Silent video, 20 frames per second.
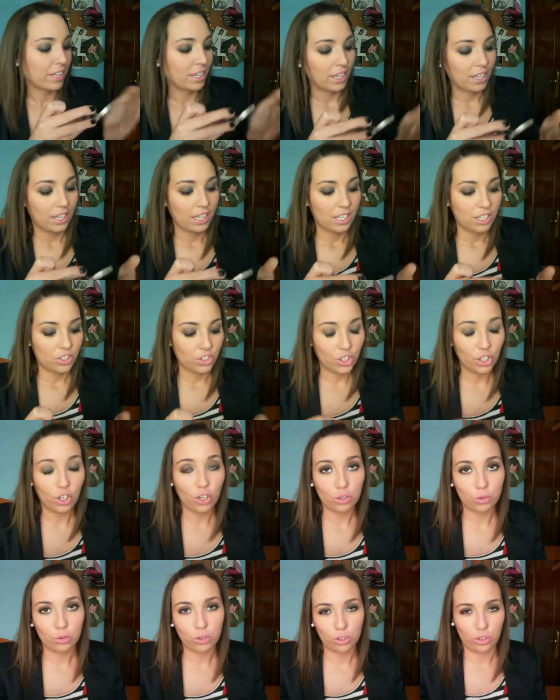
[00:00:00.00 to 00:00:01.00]
Yo los
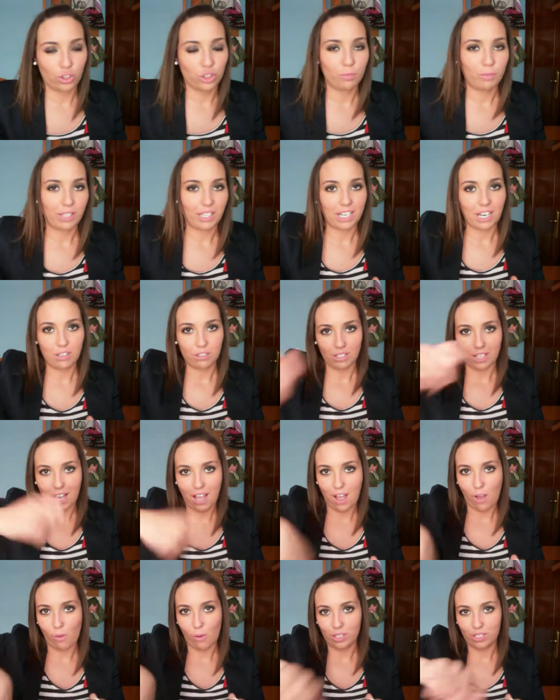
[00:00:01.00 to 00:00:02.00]
uso todos mezclados.
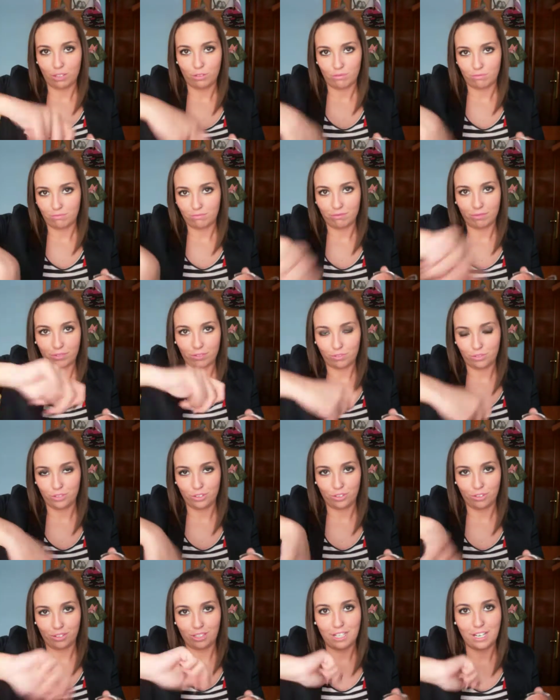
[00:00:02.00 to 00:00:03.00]
Hago así un ruño
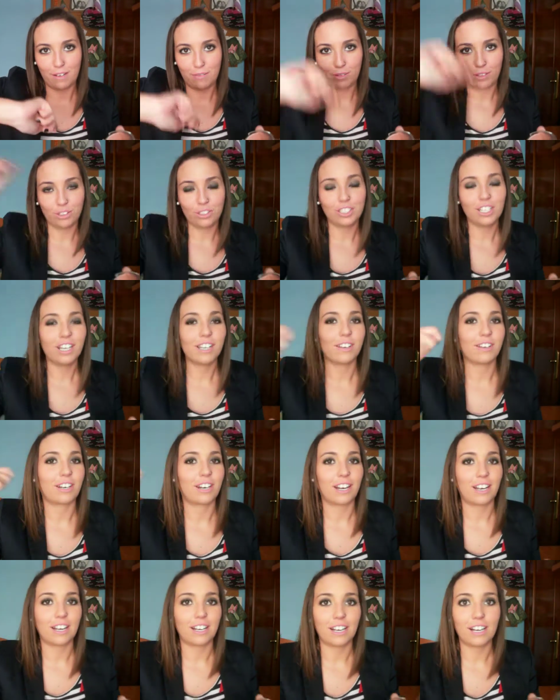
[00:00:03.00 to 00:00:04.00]
con la brocha y
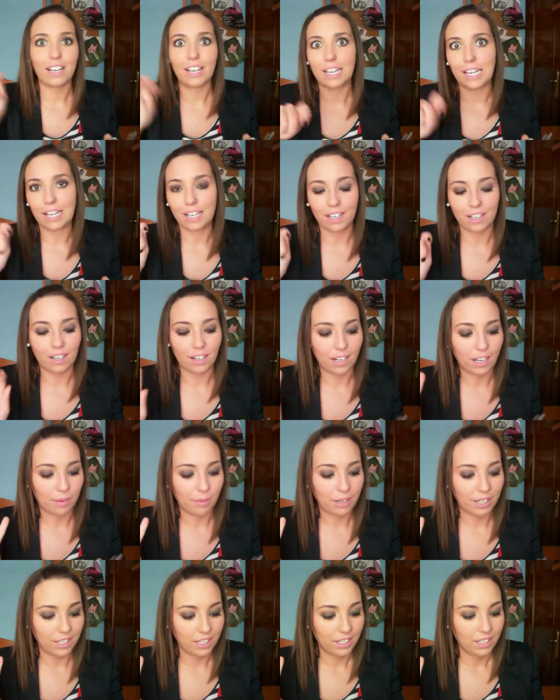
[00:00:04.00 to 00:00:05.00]
raca, raca, raca, raca,
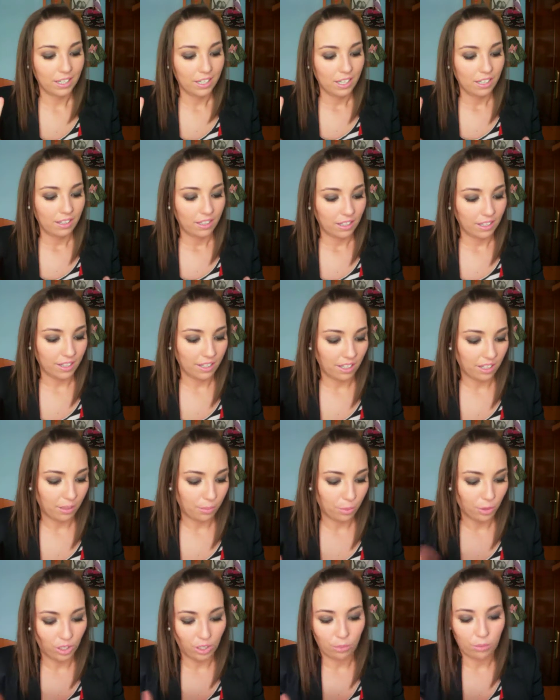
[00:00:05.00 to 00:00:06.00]
¿vale? Eh,
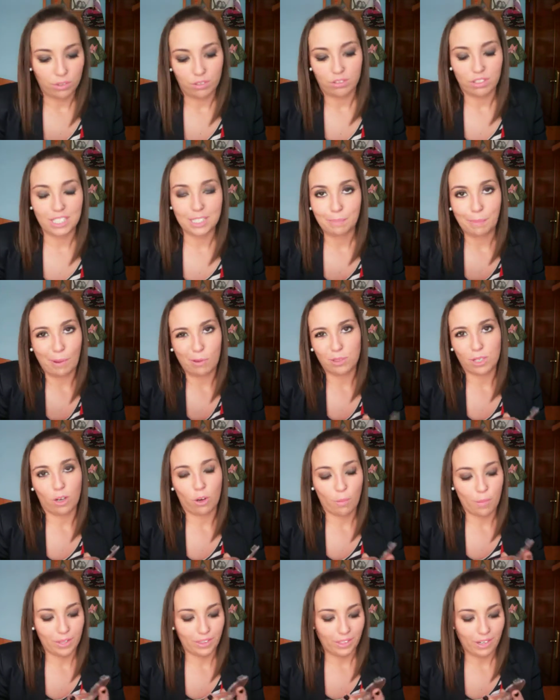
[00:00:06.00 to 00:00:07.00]
porque bueno, es para usarlo
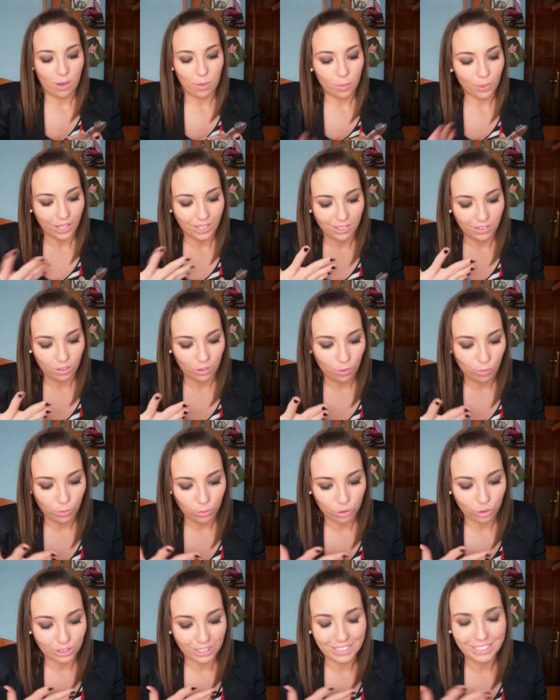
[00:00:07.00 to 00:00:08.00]
mezclado, porque como son
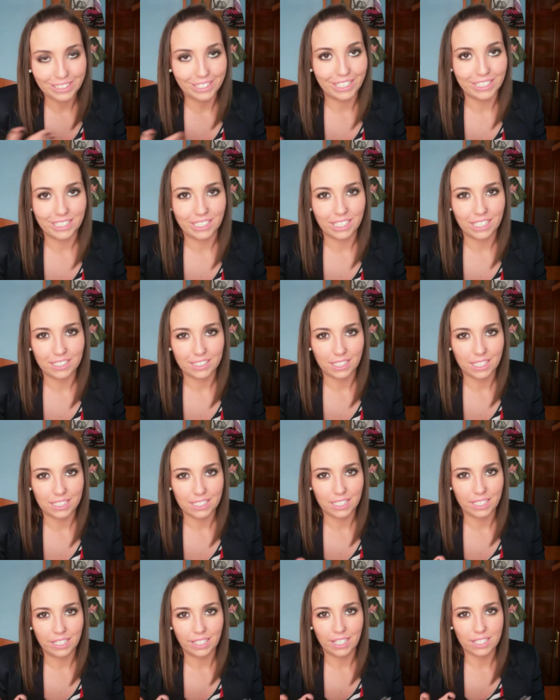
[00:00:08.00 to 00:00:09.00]
tan chiquitines las
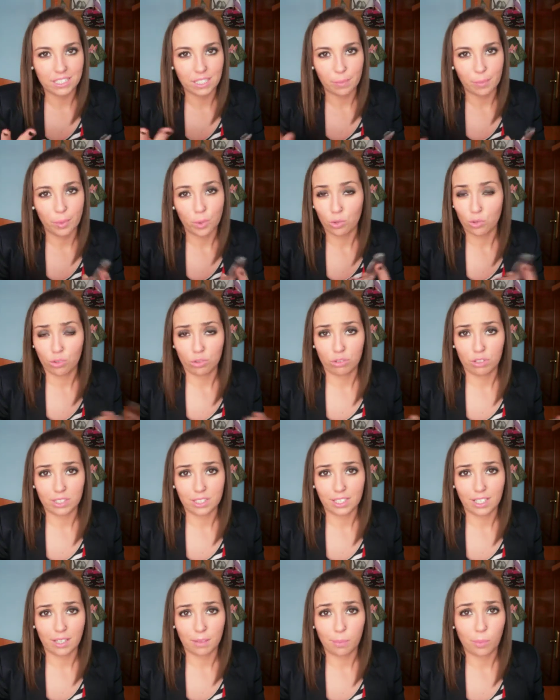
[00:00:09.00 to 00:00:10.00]
líneas, tampoco es
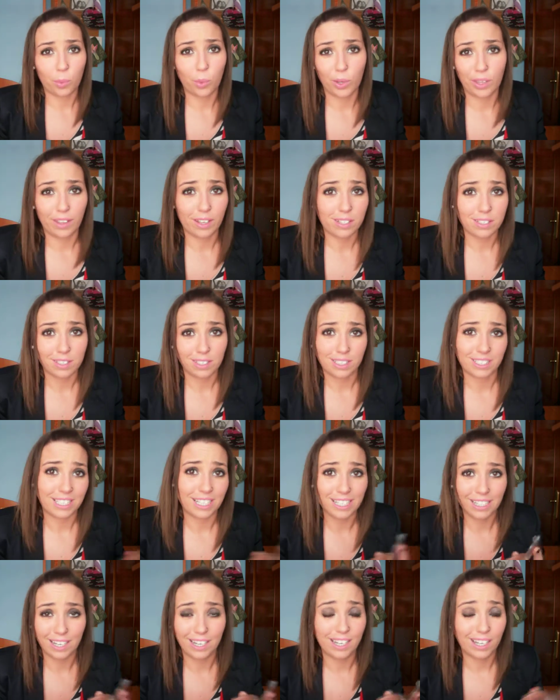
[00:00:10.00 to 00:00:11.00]
que puedas estar
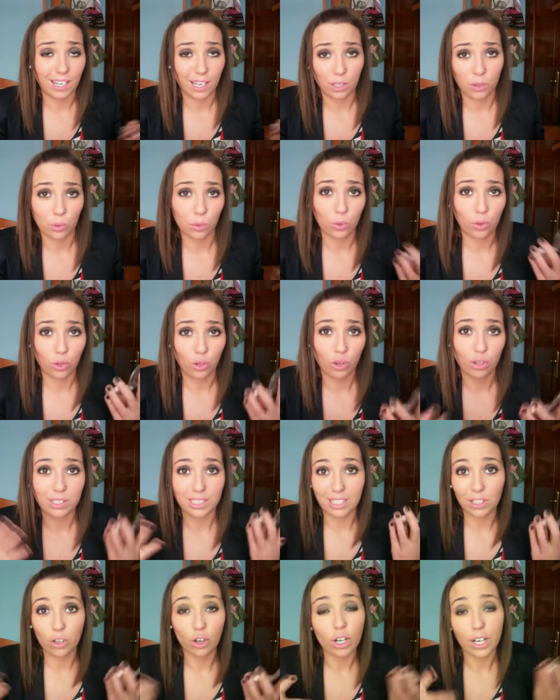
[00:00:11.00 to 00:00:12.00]
eligiendo un color sin
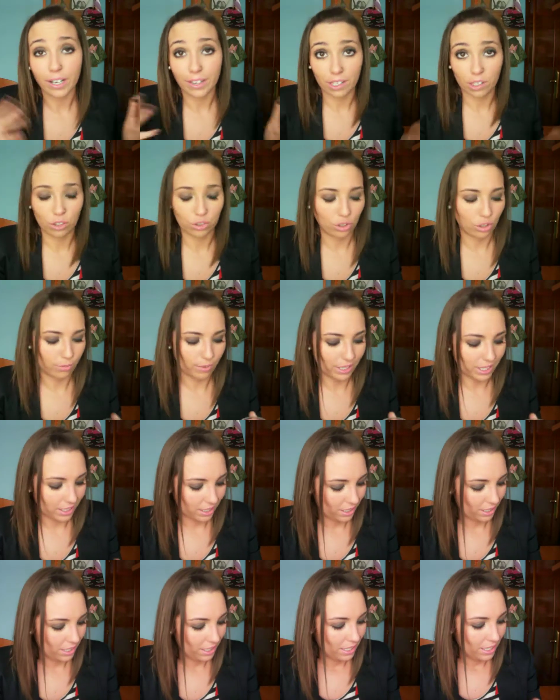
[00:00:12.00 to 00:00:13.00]
coger del otro, ¿vale?
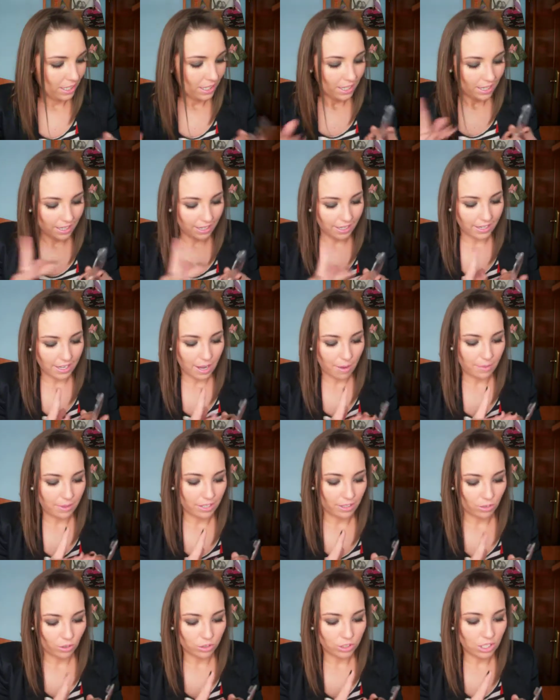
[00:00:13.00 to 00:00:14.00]
Eh, a ver,
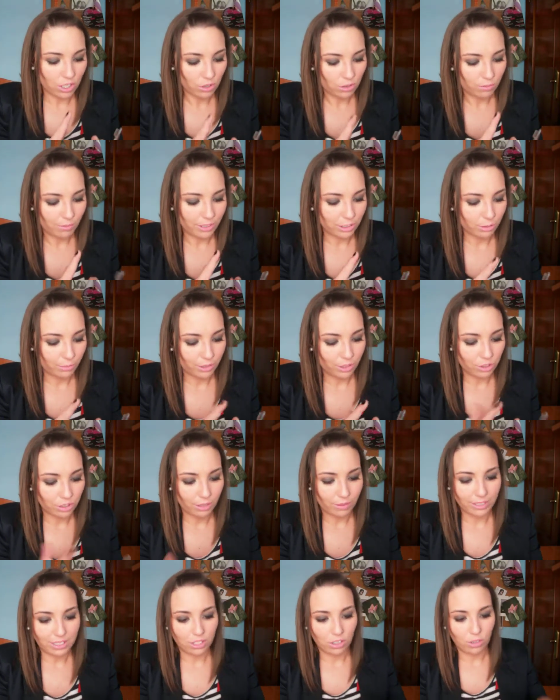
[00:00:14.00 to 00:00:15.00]
os hago más o menos, a ver
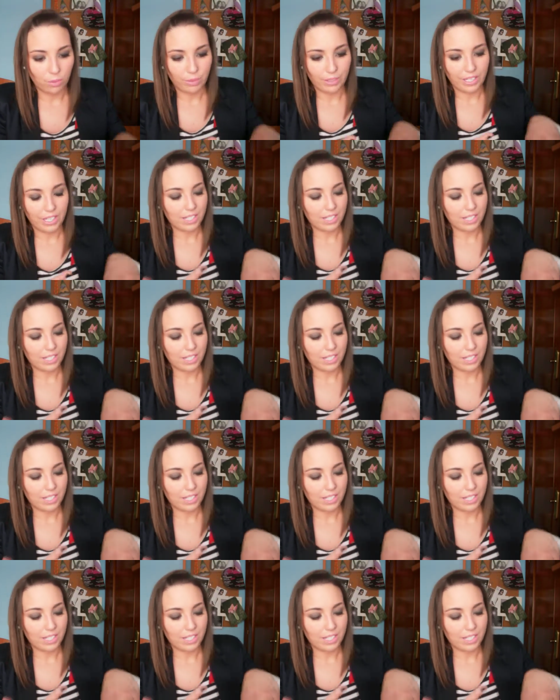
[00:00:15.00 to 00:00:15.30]
si lo veis.